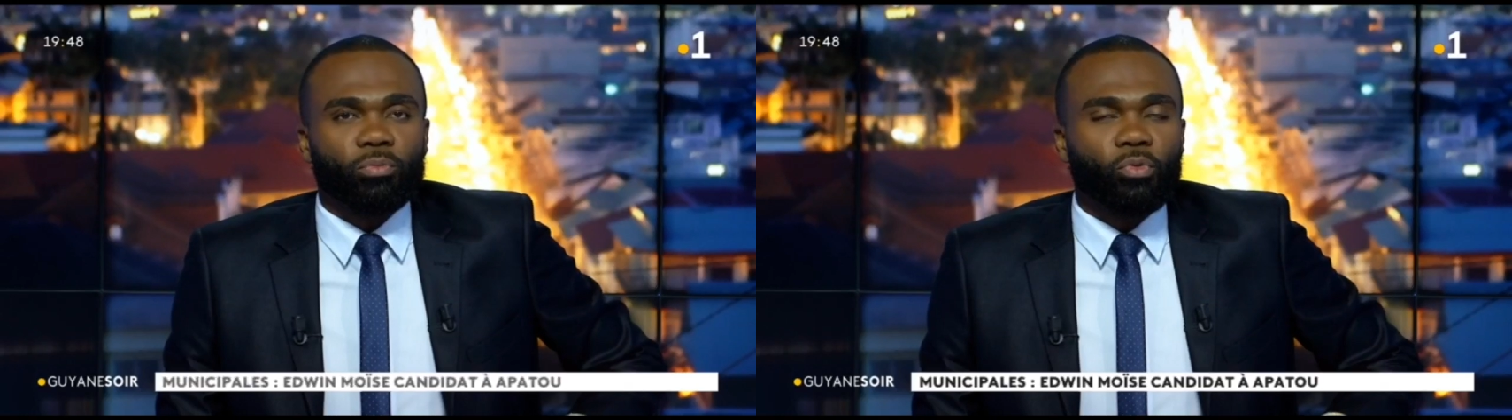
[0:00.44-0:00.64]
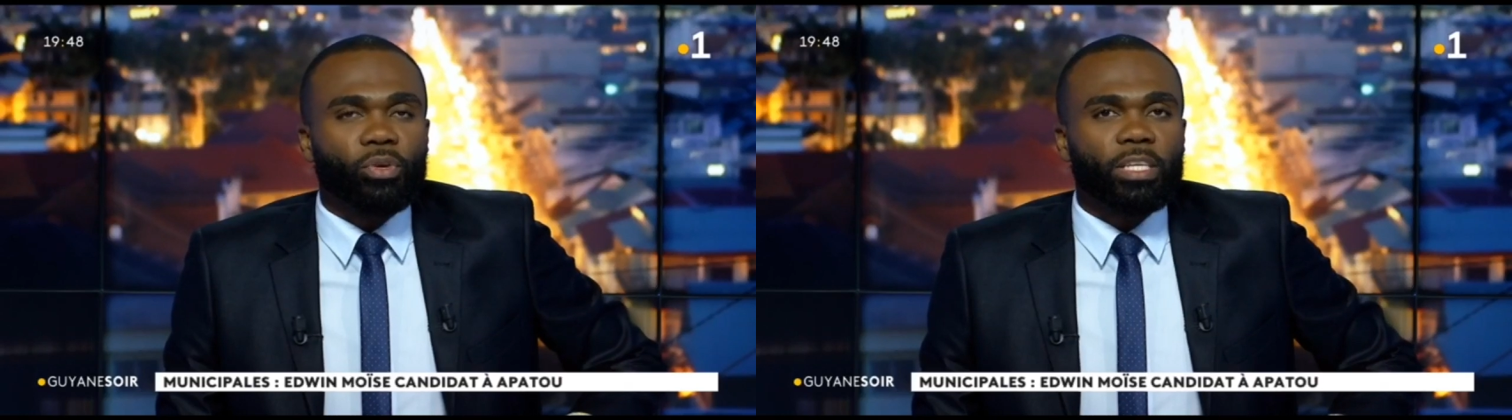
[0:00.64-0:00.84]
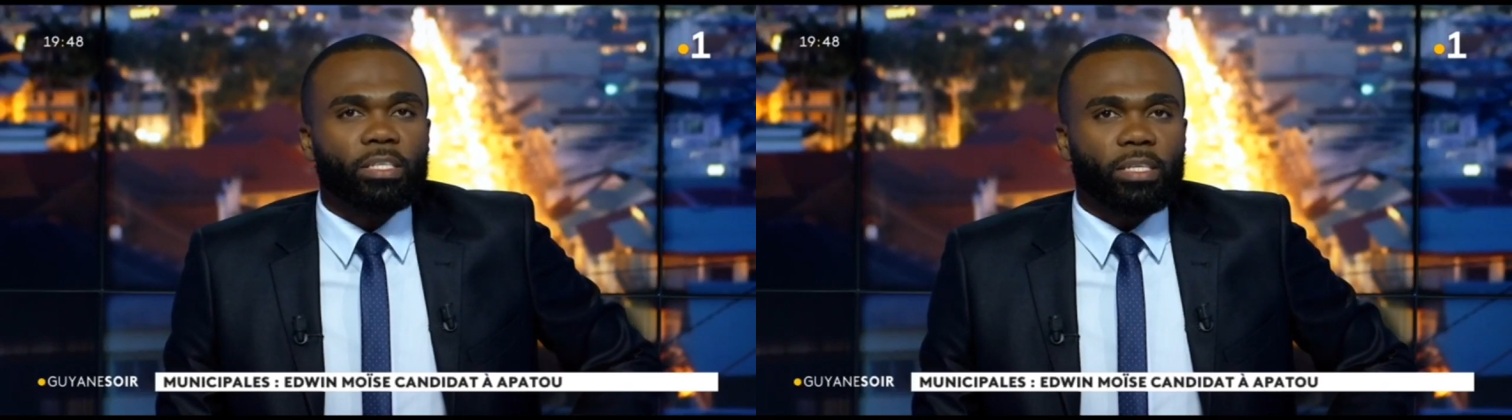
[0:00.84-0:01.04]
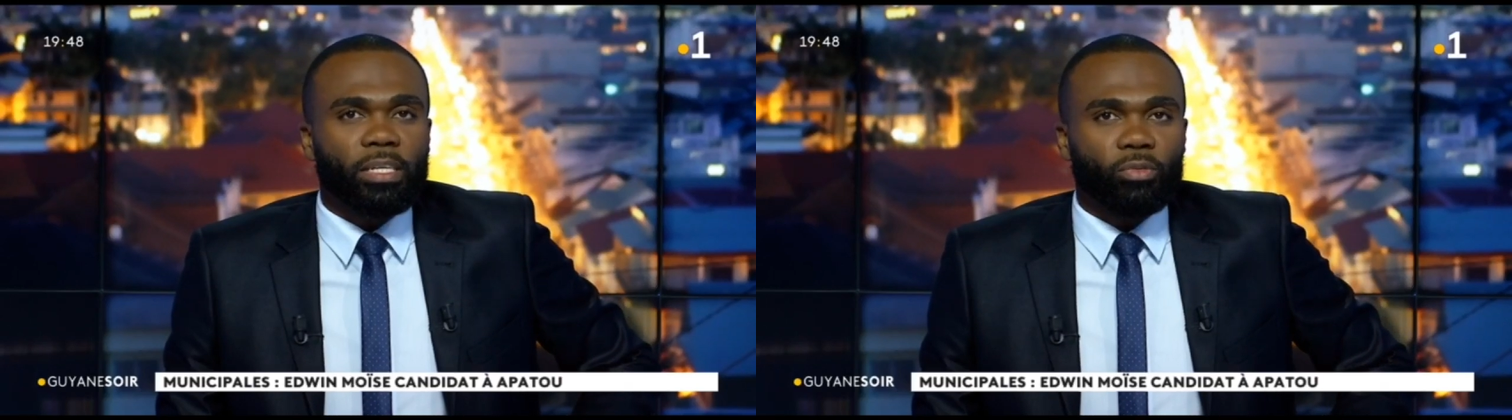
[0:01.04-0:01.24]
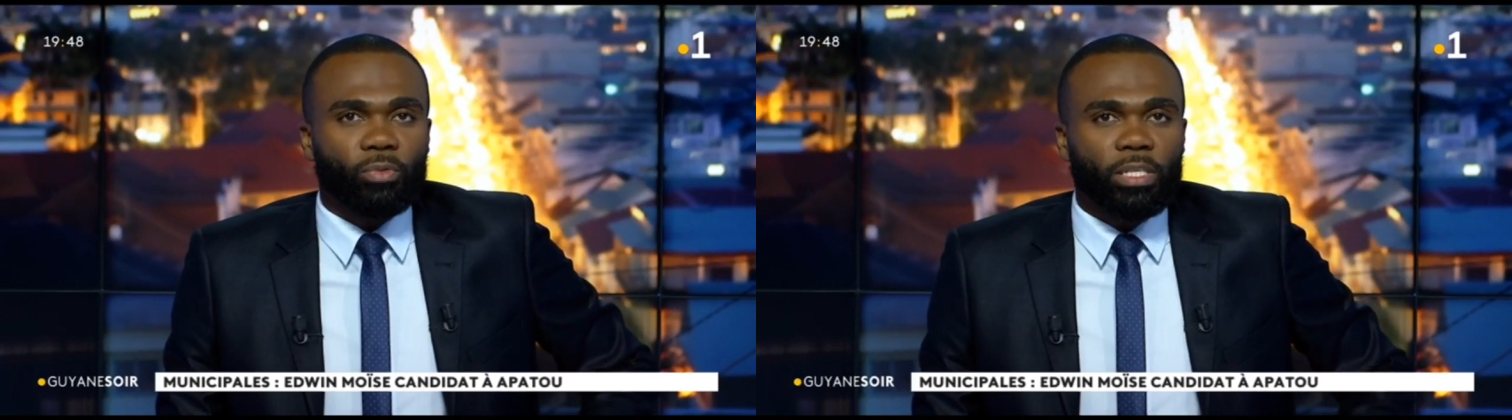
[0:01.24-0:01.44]
Moïse
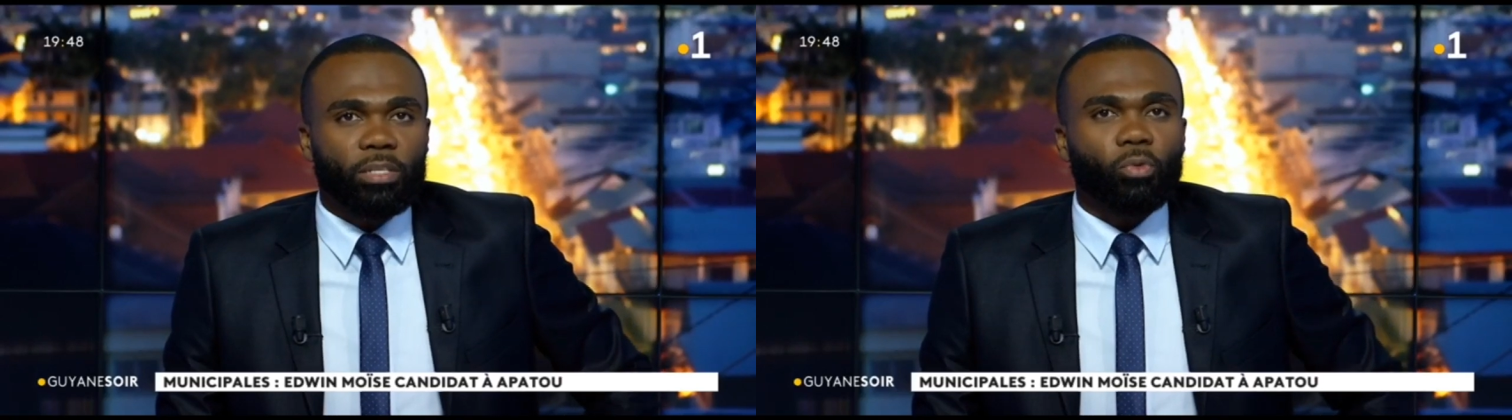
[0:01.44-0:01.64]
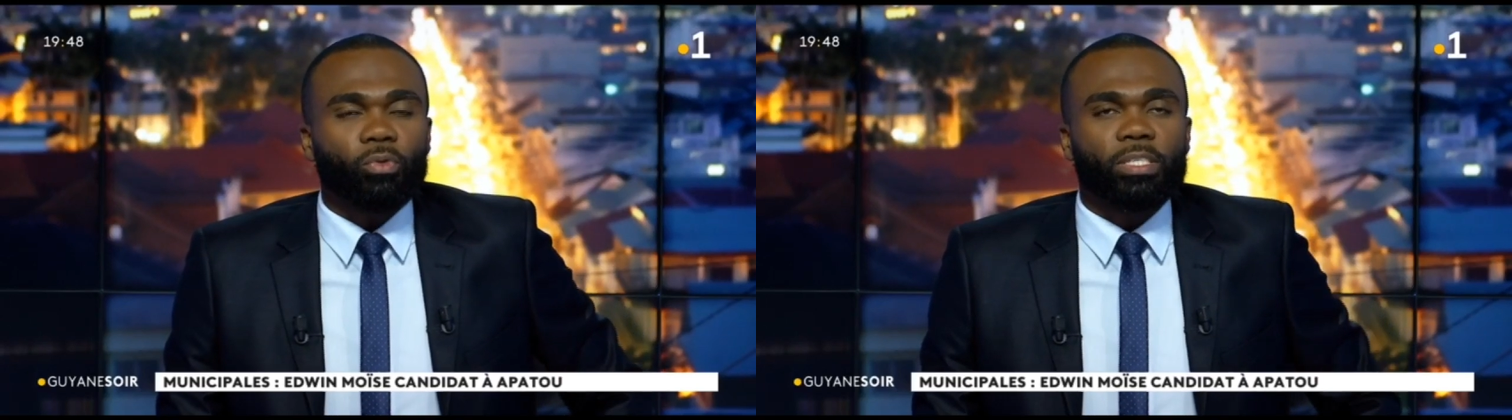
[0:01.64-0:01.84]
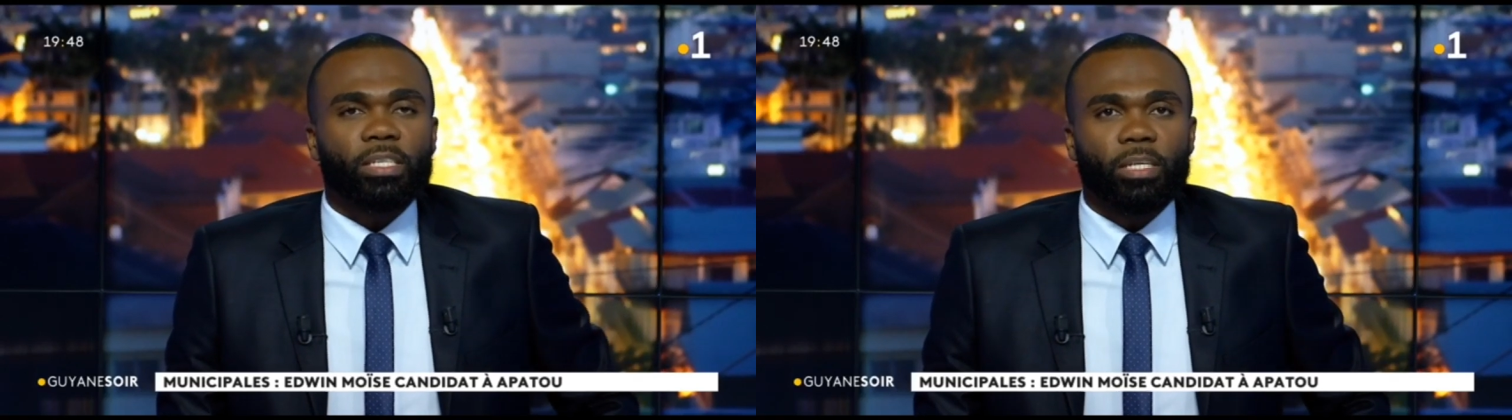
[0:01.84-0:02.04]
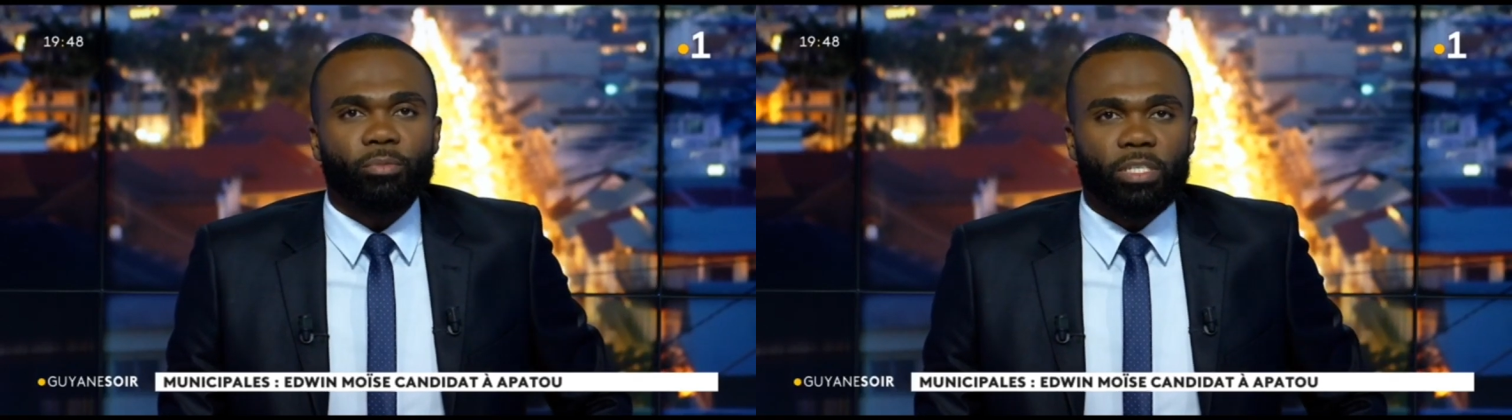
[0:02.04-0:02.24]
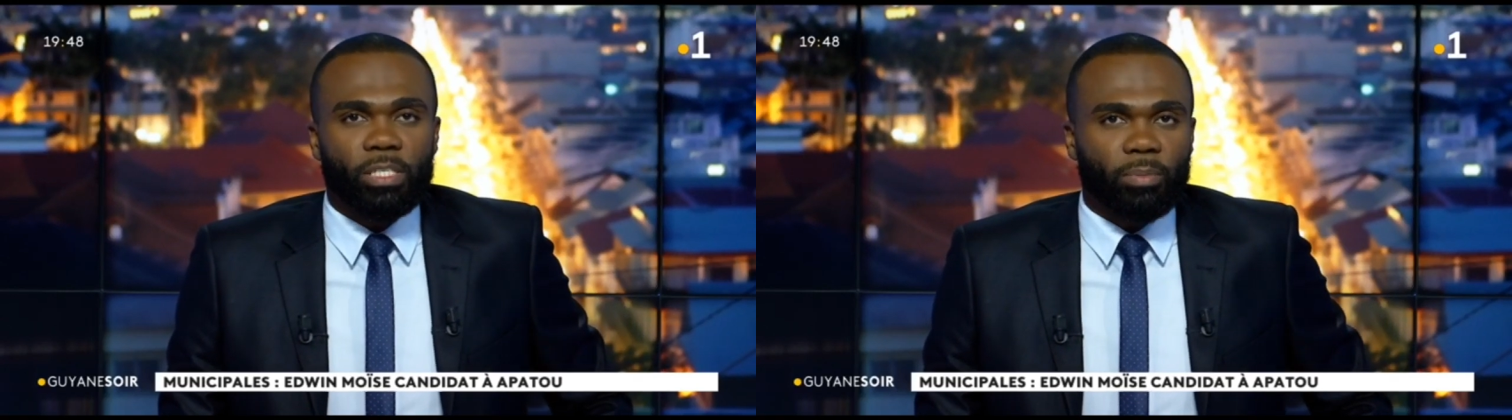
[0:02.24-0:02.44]
Edwin, conseiller
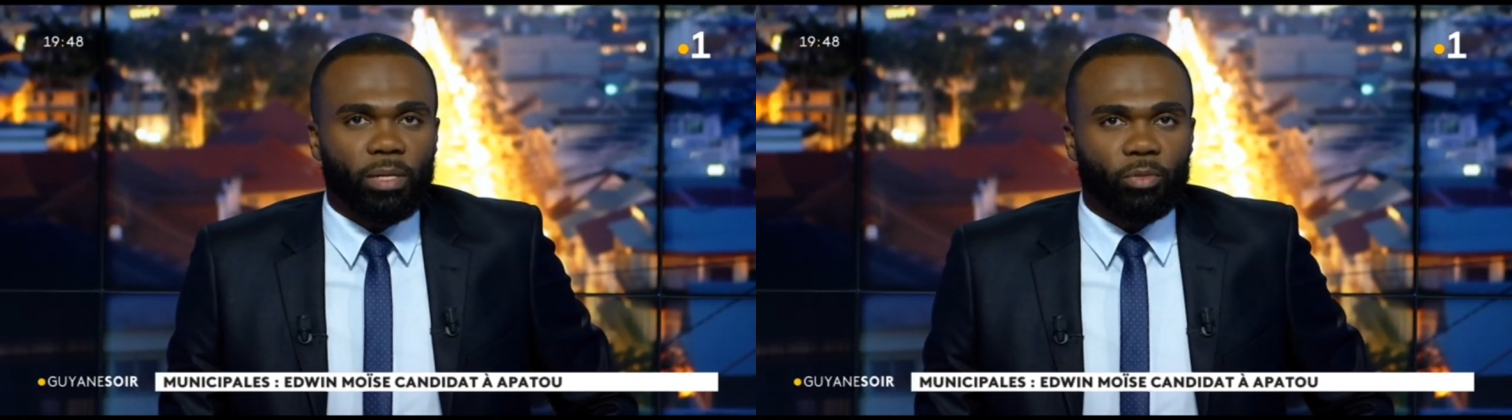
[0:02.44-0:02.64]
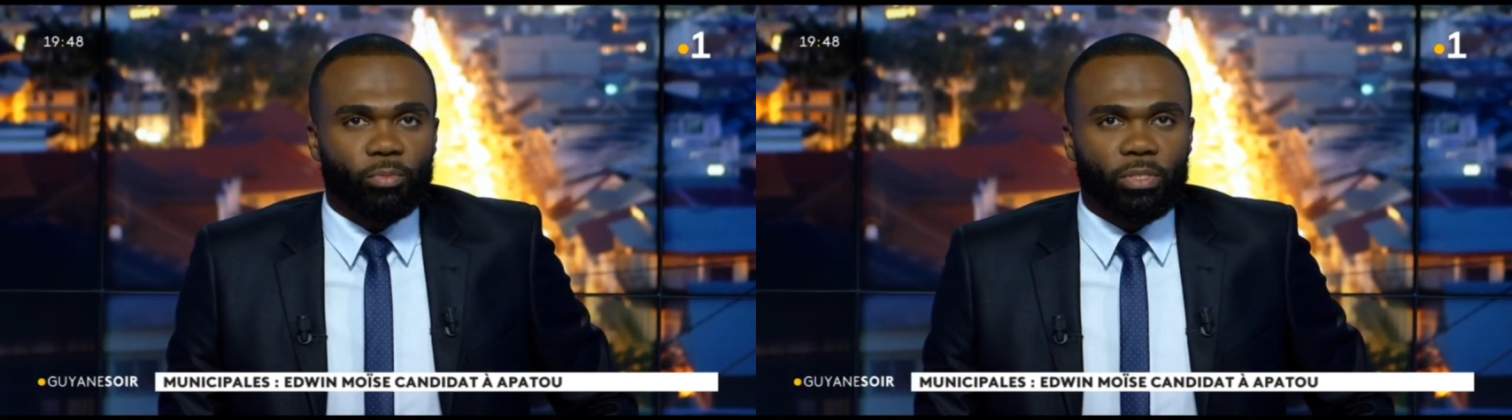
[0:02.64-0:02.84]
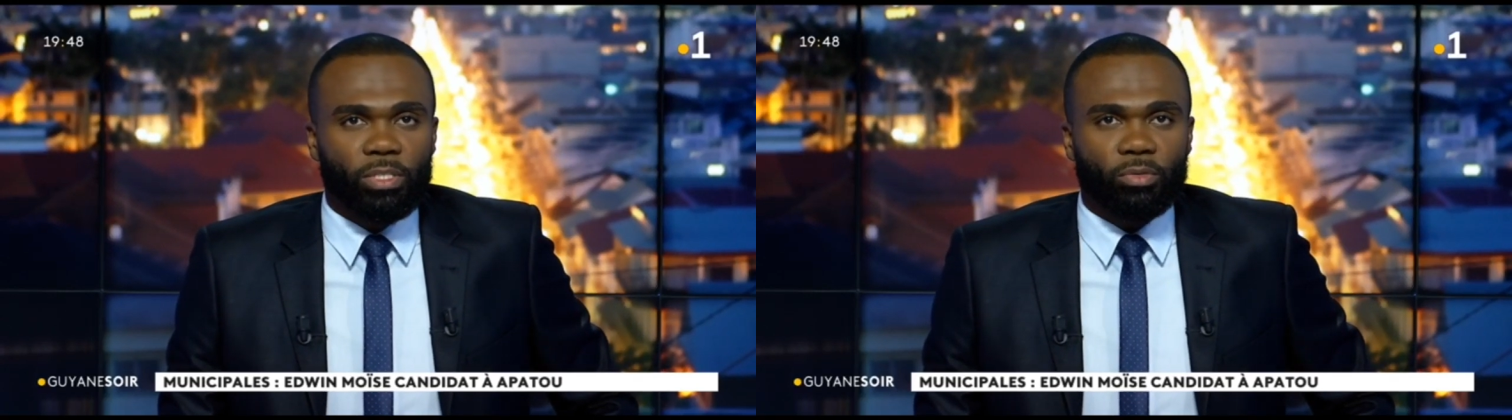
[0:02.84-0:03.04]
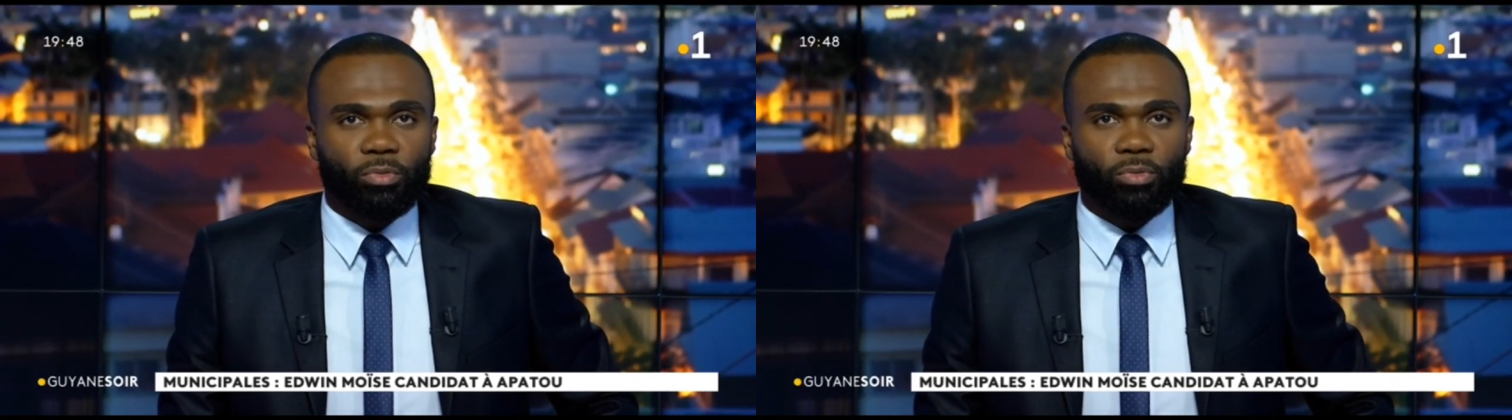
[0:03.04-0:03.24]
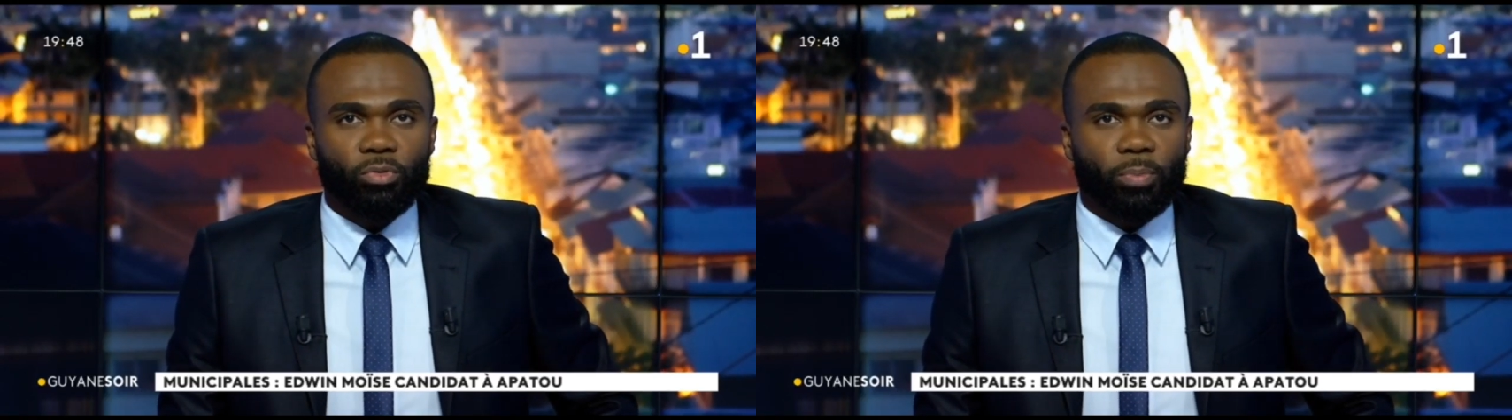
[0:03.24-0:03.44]
municipal d'opposition, se